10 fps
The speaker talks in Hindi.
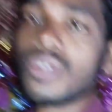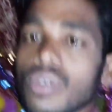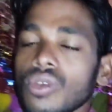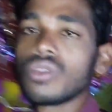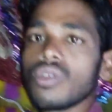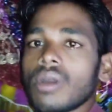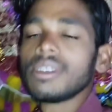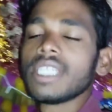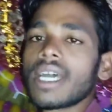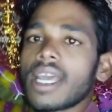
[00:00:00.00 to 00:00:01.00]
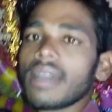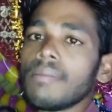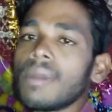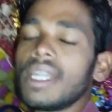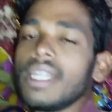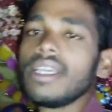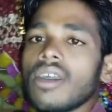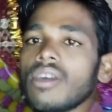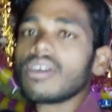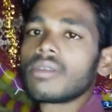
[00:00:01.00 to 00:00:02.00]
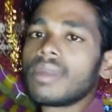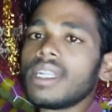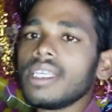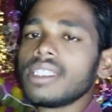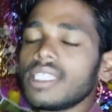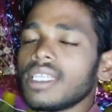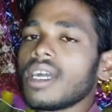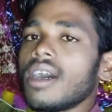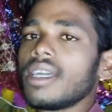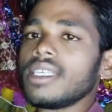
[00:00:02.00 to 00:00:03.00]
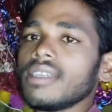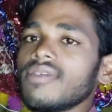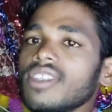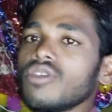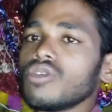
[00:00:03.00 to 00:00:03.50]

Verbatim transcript: सो दोस्तों अभी जा रहे हैं हम मंडी और मंडी से आएंगे फिर